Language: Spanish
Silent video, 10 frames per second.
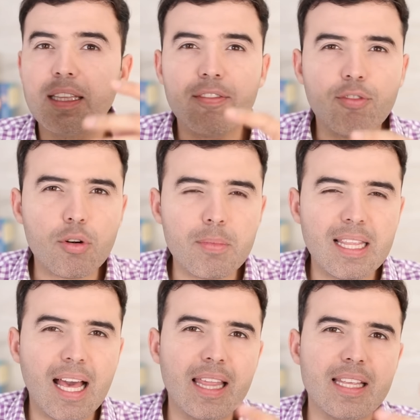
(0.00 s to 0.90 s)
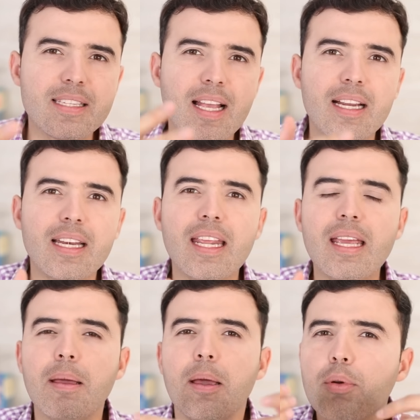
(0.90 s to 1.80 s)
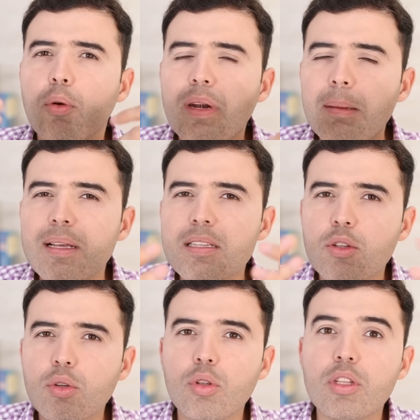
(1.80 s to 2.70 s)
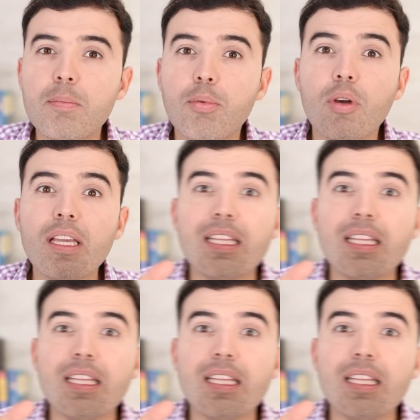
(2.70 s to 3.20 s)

deformidades, acné, problemas de todo tipo